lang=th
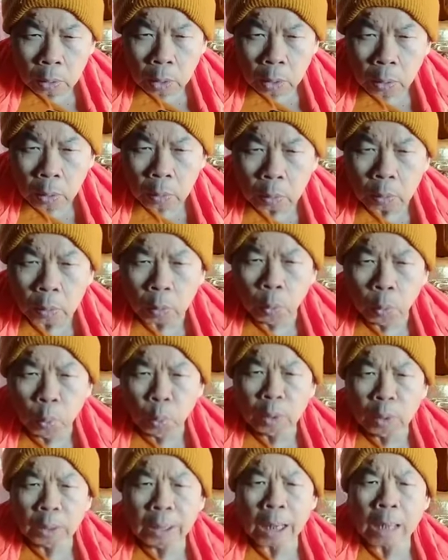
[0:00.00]
เออ ขุน
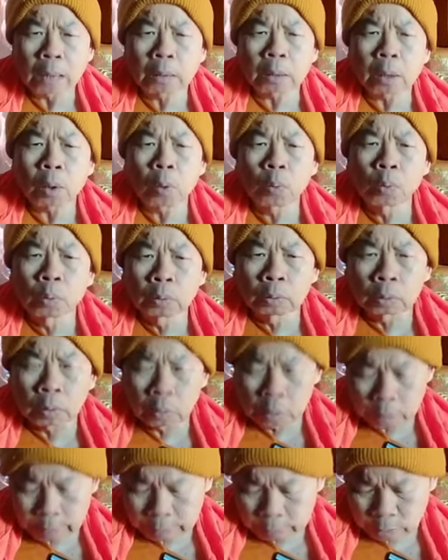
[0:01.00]
นรงขอ
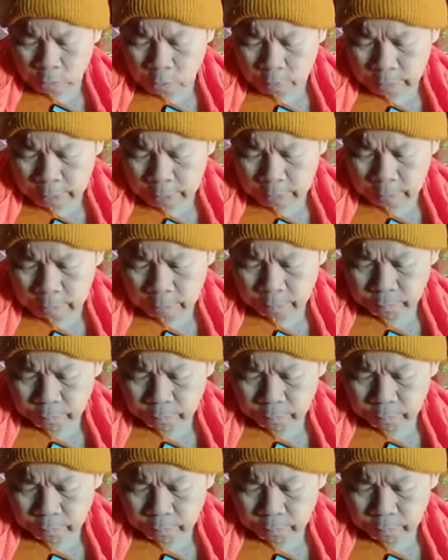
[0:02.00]
อภัยขออภัย